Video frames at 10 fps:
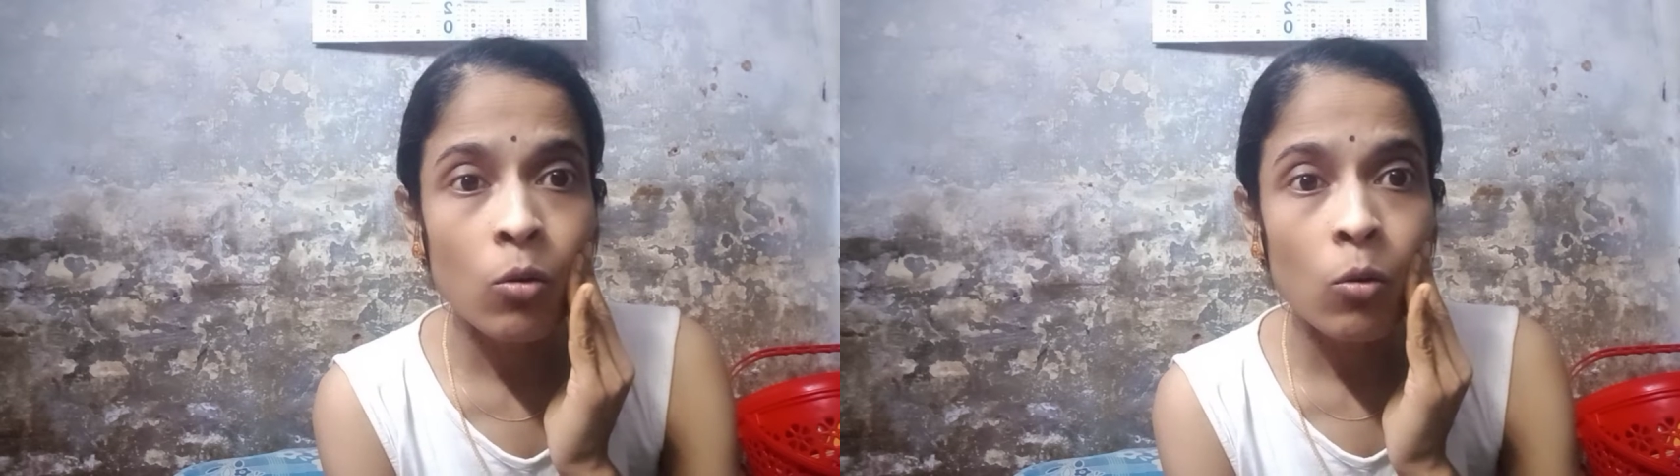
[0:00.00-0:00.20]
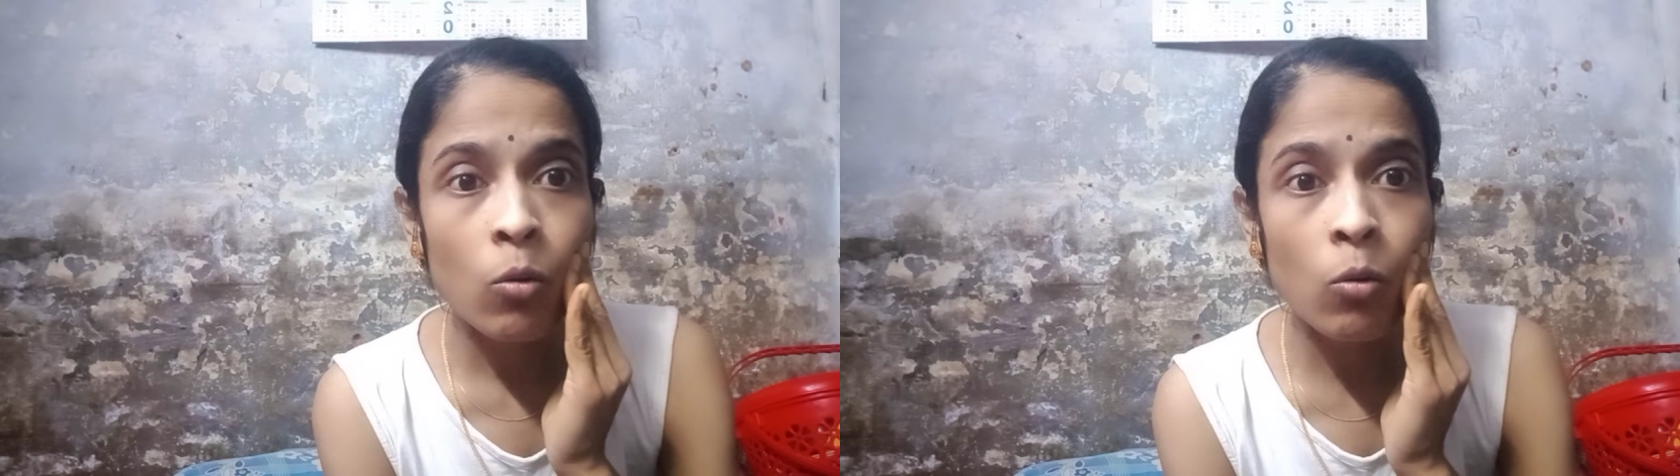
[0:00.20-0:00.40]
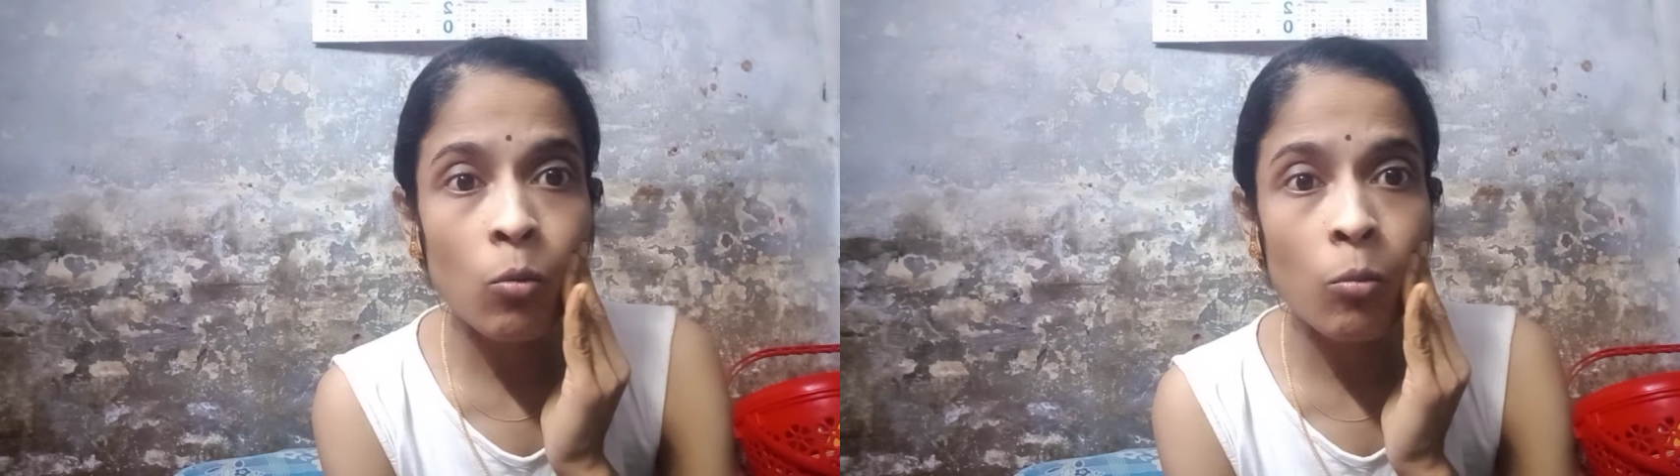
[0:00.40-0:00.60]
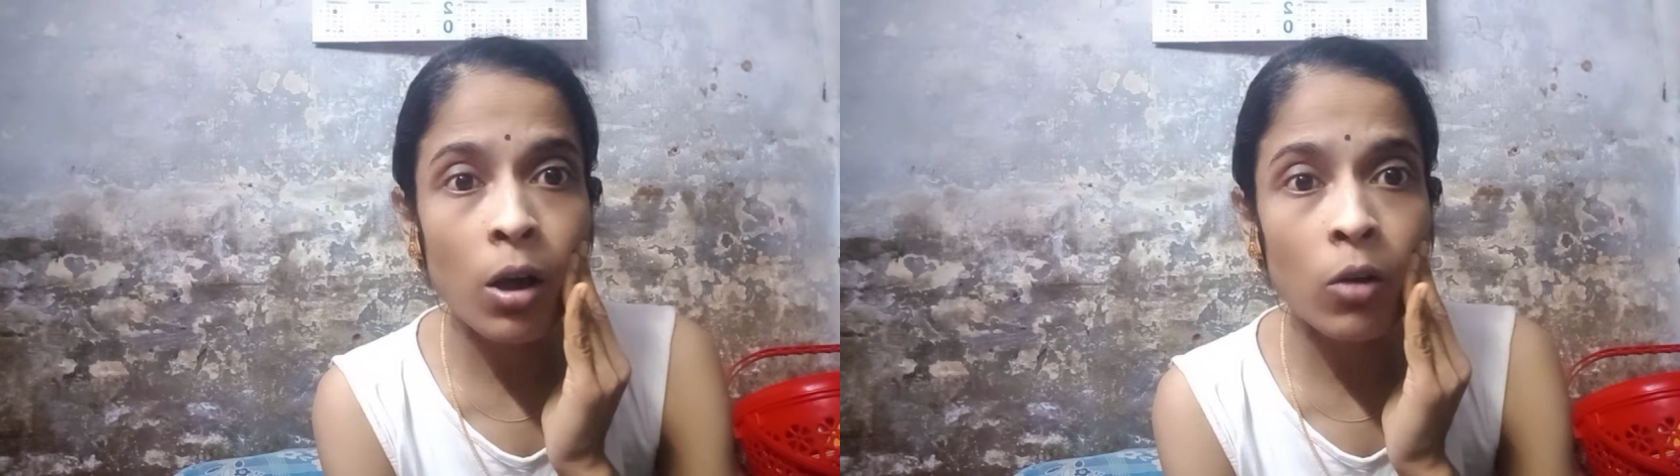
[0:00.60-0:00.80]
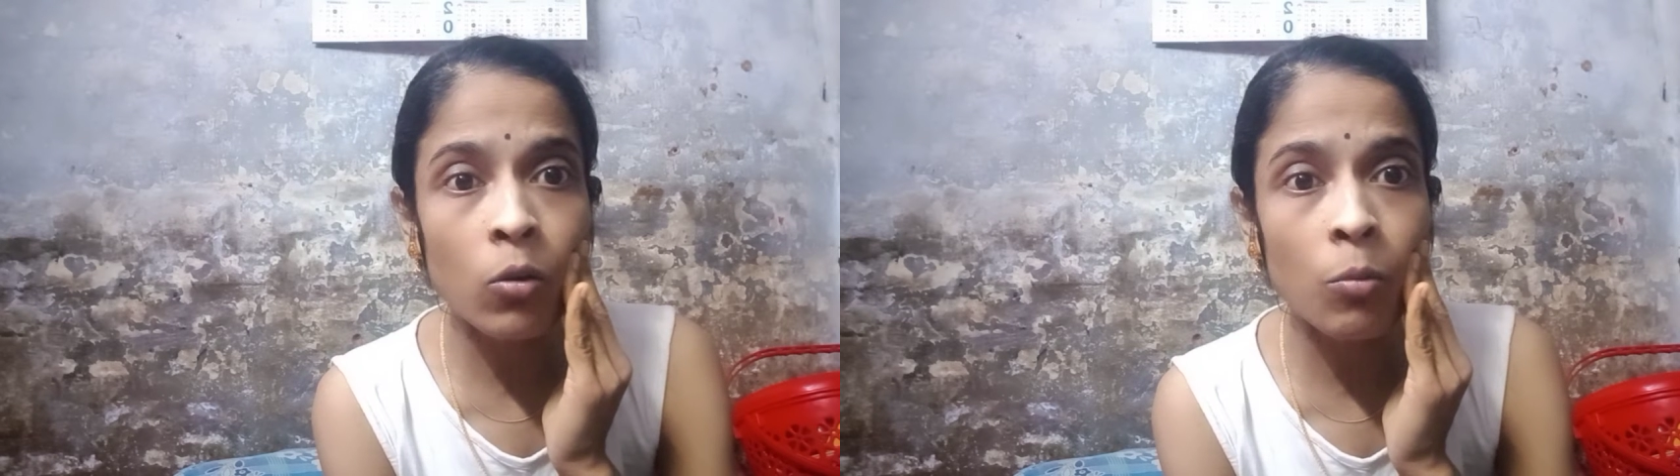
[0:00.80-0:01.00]
হুমা
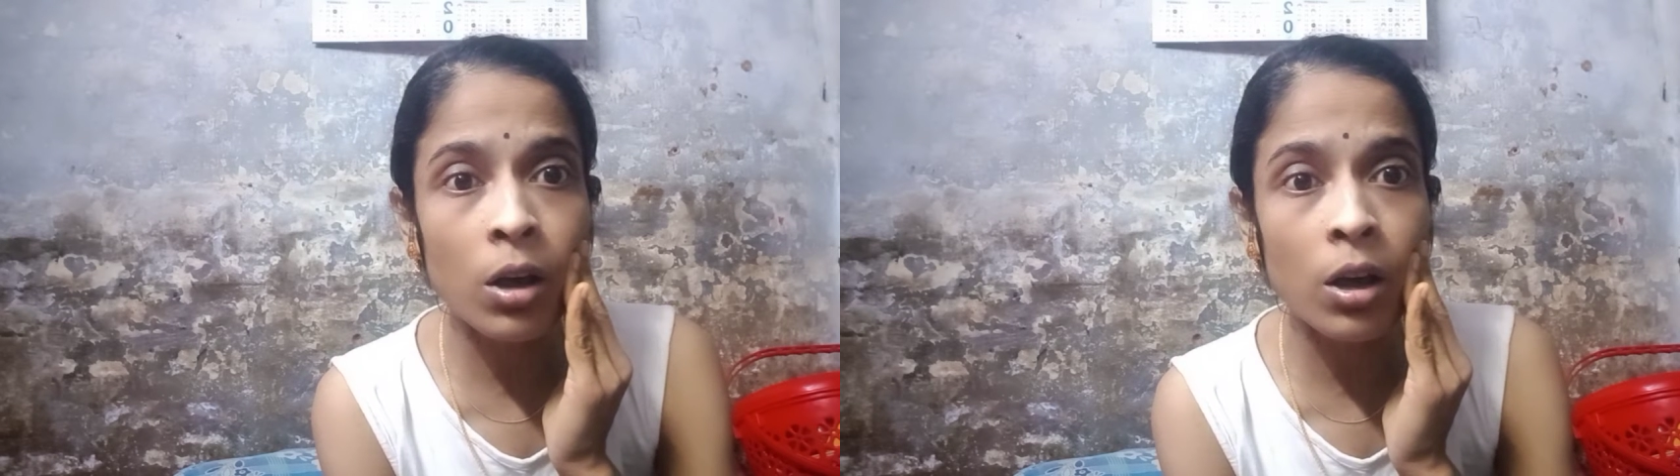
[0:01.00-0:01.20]
গুমা